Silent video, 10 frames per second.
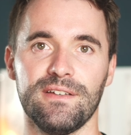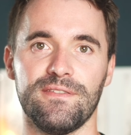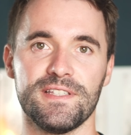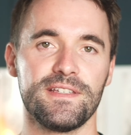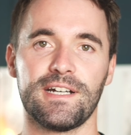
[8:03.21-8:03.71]

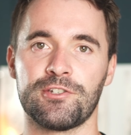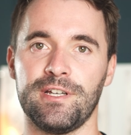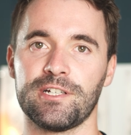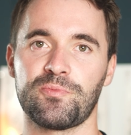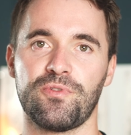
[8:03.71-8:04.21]
Was ich gerade schon
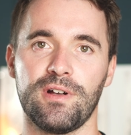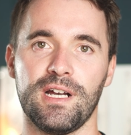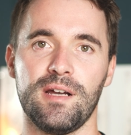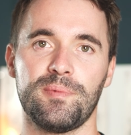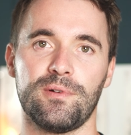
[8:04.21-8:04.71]

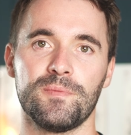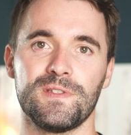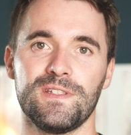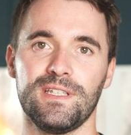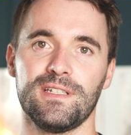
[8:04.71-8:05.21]
angesprochen habe,
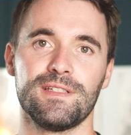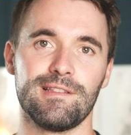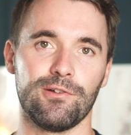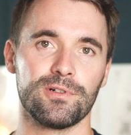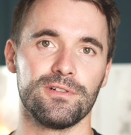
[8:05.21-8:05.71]
Obsidian ist
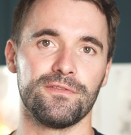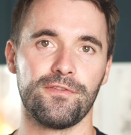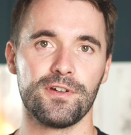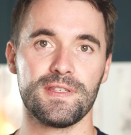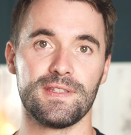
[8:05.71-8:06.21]
Local
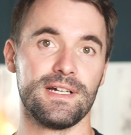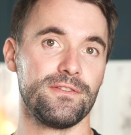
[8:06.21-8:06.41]
First,